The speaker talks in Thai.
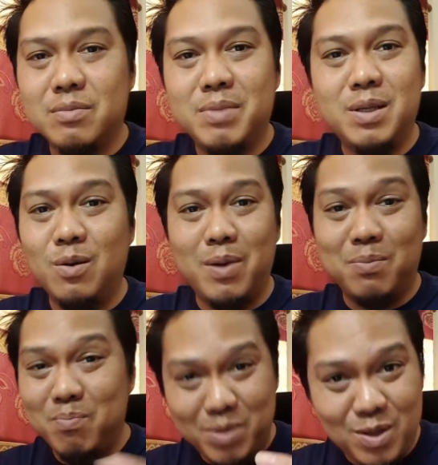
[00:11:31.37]
ไม่ต้องแบบ
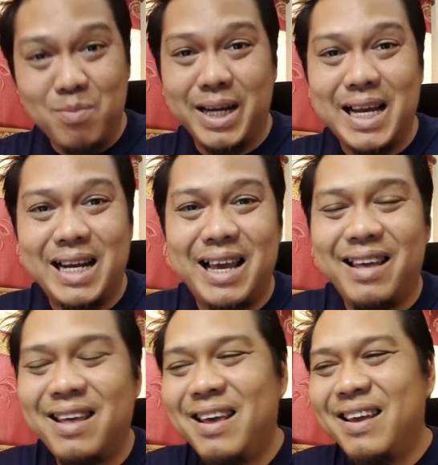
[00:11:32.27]
ไม่ต้องเหมือนกันไง
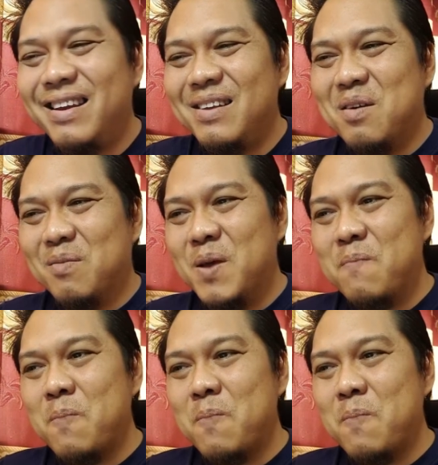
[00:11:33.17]
นึกออกไหม